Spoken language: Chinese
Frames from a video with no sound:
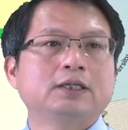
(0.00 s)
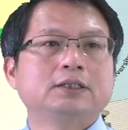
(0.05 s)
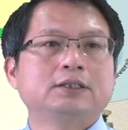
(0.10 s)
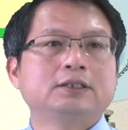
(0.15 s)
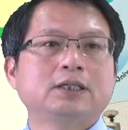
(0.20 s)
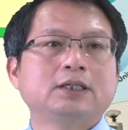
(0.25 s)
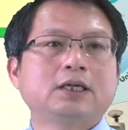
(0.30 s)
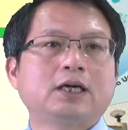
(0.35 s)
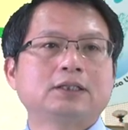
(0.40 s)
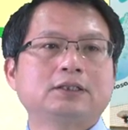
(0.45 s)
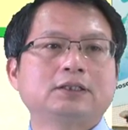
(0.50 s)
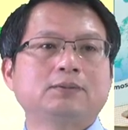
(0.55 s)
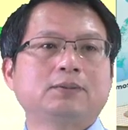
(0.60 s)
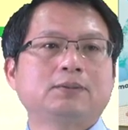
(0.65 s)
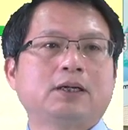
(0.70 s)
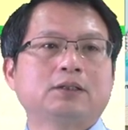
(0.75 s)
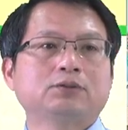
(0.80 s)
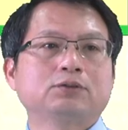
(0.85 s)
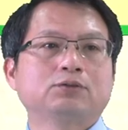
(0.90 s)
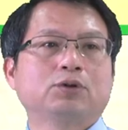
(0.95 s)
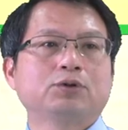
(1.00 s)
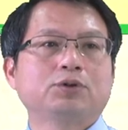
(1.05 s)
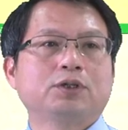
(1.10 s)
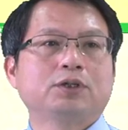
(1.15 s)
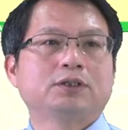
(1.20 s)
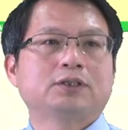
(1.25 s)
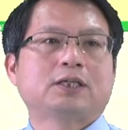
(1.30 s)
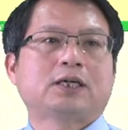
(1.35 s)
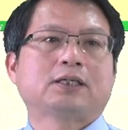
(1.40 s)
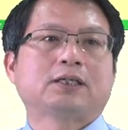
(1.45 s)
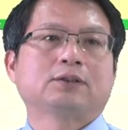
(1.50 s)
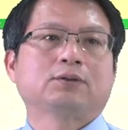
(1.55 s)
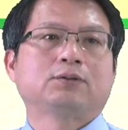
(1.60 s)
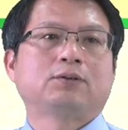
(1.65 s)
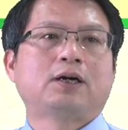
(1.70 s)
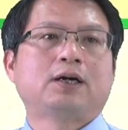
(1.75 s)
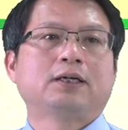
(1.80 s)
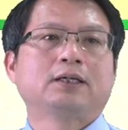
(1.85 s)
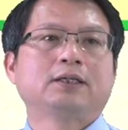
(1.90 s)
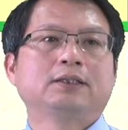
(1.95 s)
西雅西码如果越长的
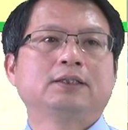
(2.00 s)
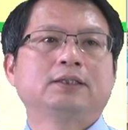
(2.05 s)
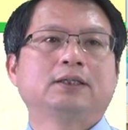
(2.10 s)
话，